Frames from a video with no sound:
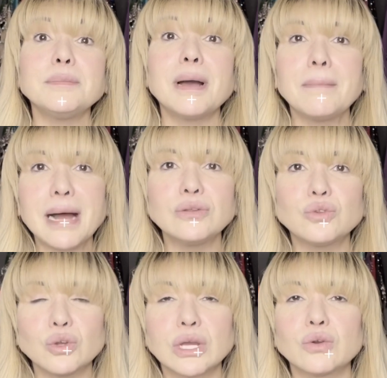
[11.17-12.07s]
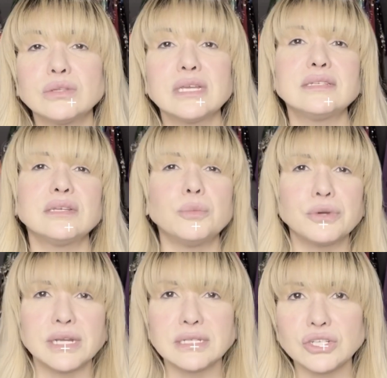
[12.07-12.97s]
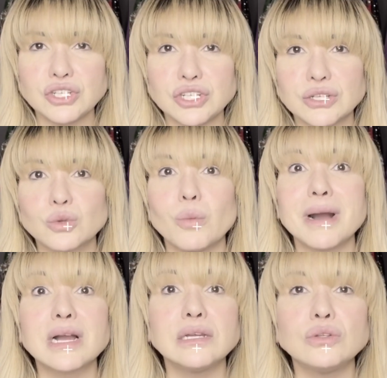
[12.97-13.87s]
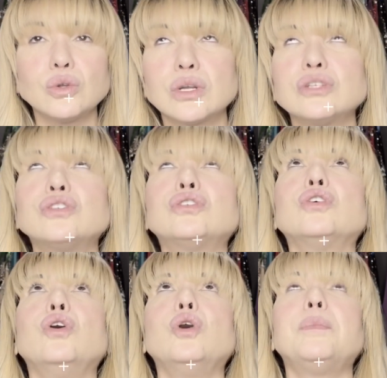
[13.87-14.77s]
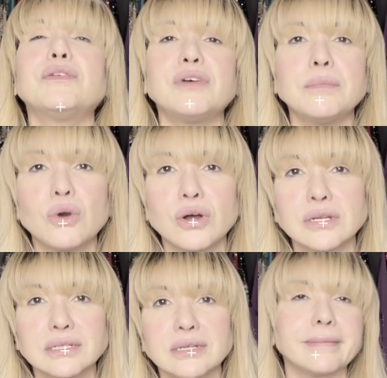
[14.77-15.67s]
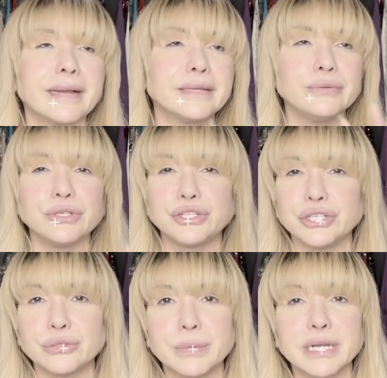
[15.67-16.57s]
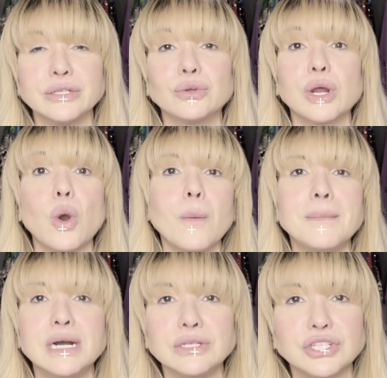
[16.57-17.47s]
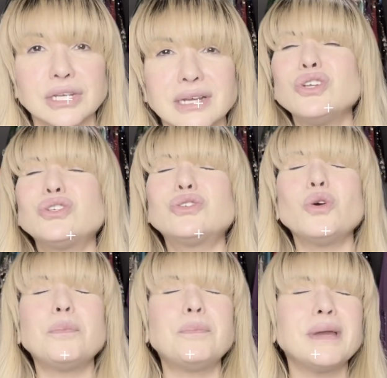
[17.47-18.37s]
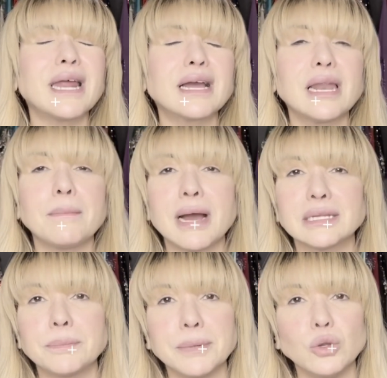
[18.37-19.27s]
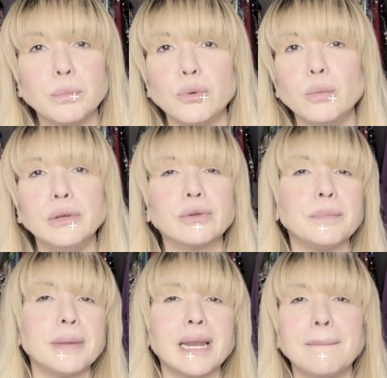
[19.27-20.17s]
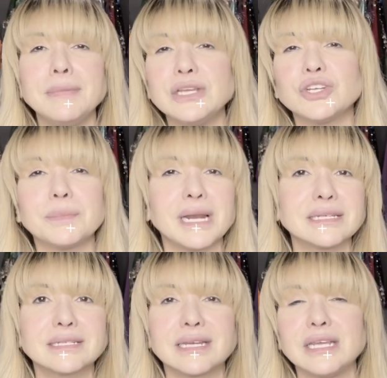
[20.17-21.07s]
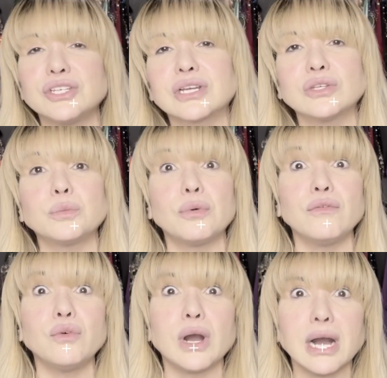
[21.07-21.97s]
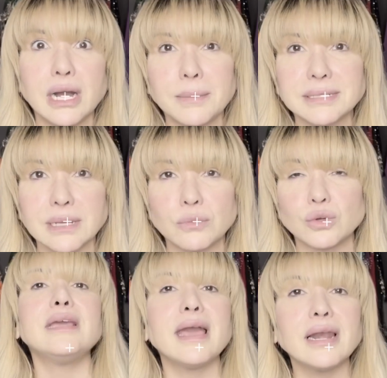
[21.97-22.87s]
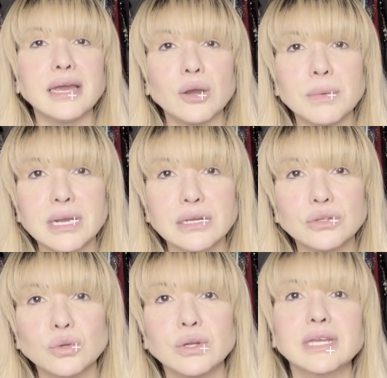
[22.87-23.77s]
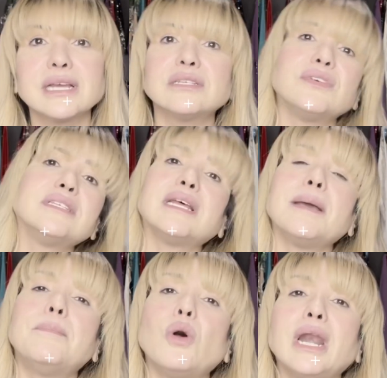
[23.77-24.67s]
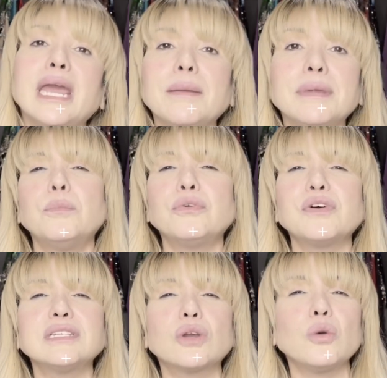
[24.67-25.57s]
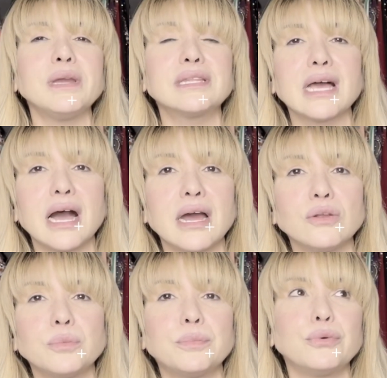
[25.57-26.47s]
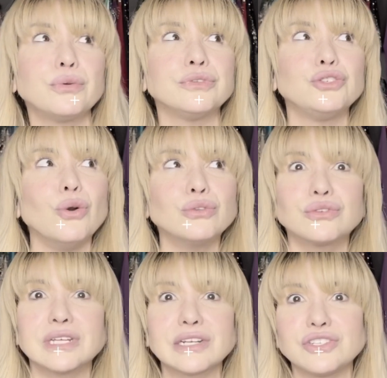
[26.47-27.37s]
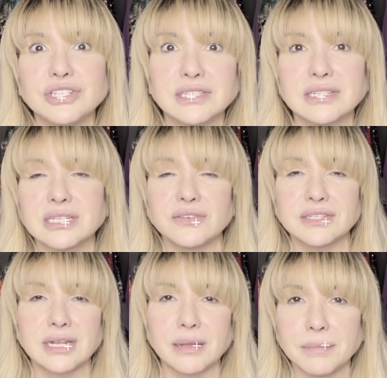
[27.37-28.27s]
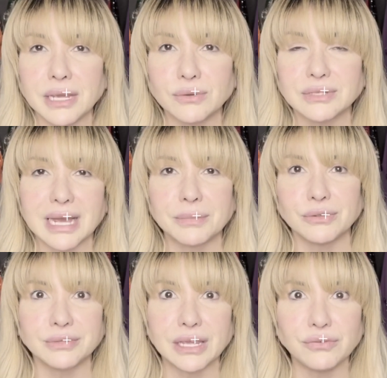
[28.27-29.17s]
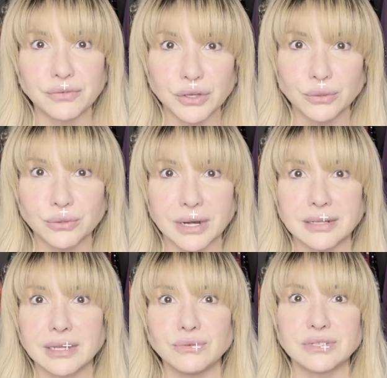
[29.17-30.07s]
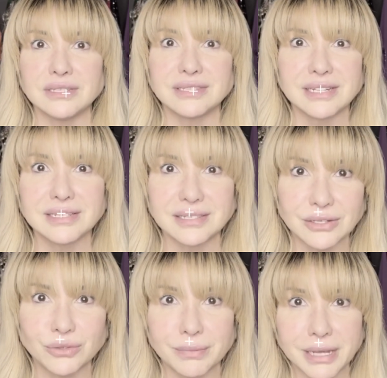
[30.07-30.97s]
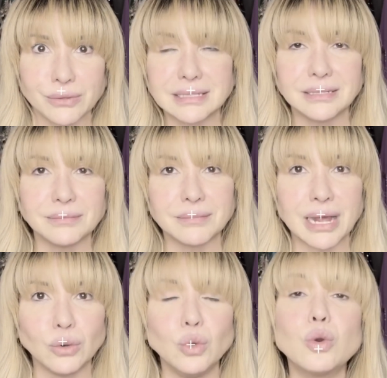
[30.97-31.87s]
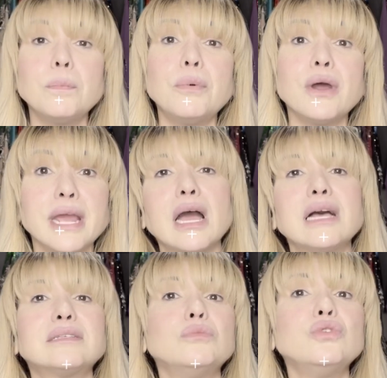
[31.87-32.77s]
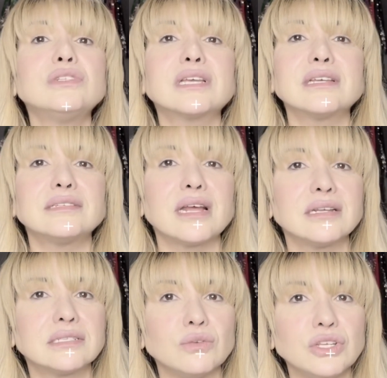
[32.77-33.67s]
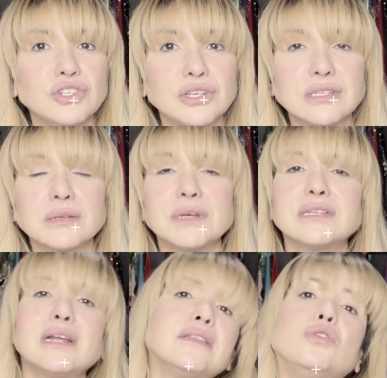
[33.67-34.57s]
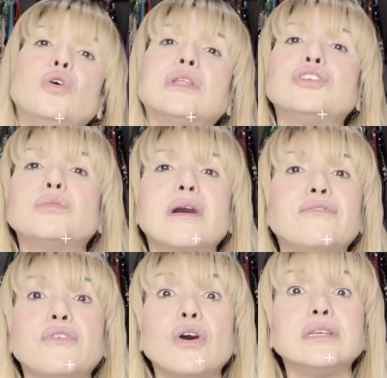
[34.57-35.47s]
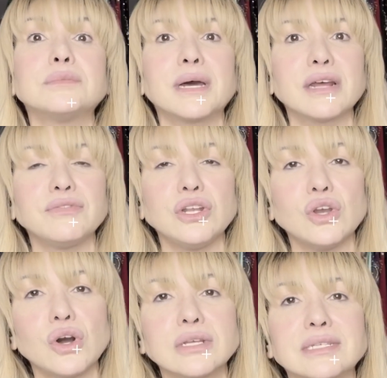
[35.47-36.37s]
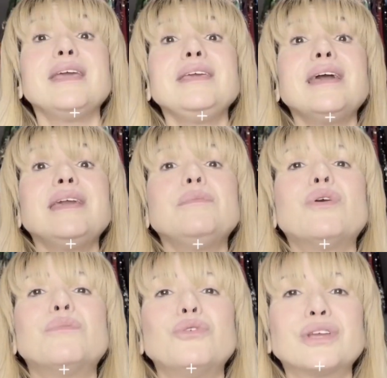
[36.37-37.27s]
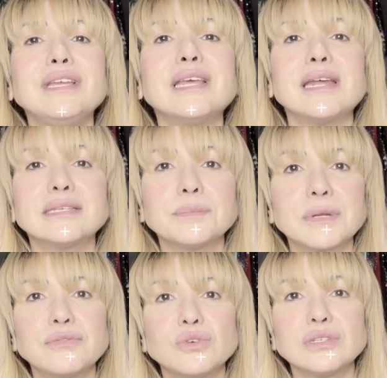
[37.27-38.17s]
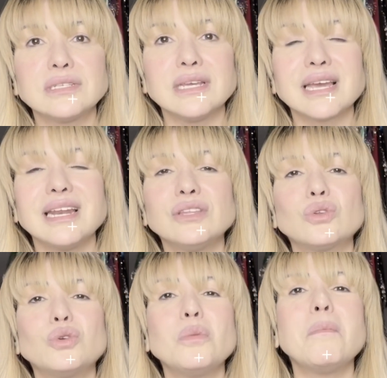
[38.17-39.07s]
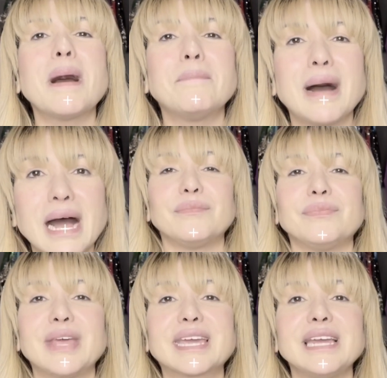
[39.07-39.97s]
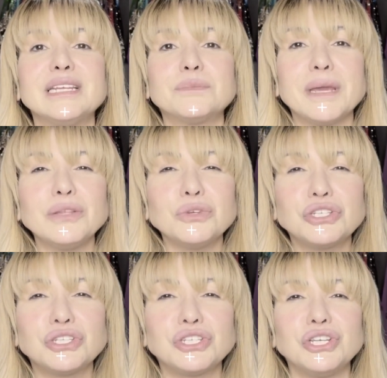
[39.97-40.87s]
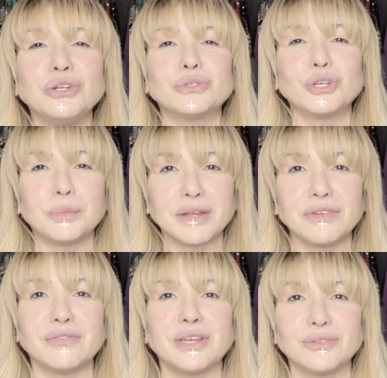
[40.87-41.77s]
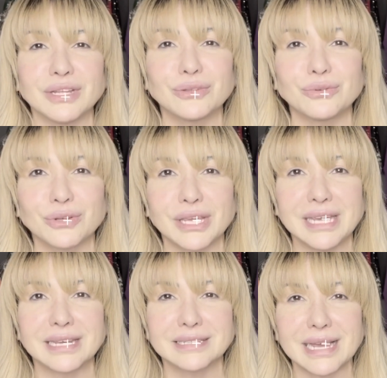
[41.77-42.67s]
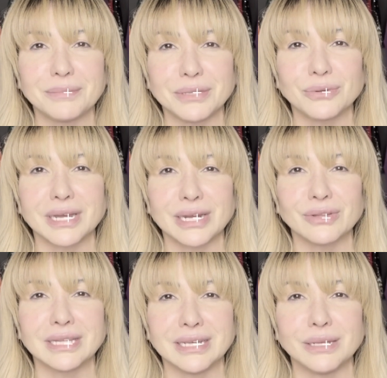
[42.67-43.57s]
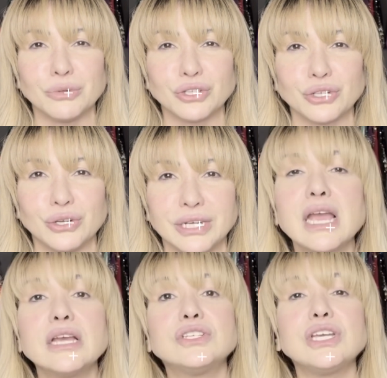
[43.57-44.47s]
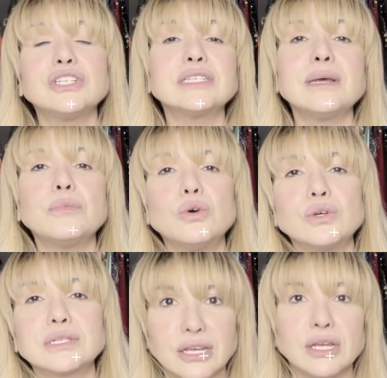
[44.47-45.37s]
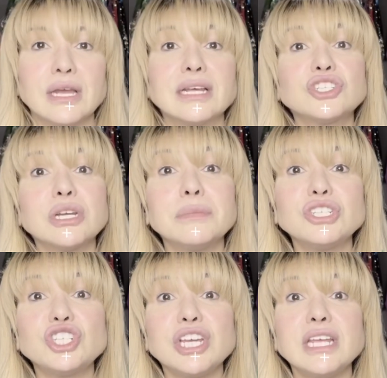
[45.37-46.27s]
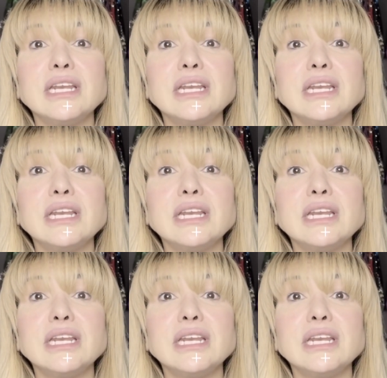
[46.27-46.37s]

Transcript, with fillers: babado todo aconteceu por esses dias com uma cantora super famosa aqui no Egito, uma cantora romântica, super aclamada pelo público e pela mídia, pelas críticas. O povo ama essa moça. Ela é uma cantora que às vezes ela é polêmica por fazer comentário por, de outros artistas, às vezes ela é meio, sabe, não tem filtro, ela tem um sincericídio meio assim, maluco, porém as músicas dela são lindíssimas, ela é dona de uma voz maravilhosa. E aí, meu amor, o que interessa para você é que ela entrou num babado, daqueles bem do estilo sobrevivendo na Turquia, sabe? Do canal da Dani Bogioni. Gente, essa moça, ela chama Shirin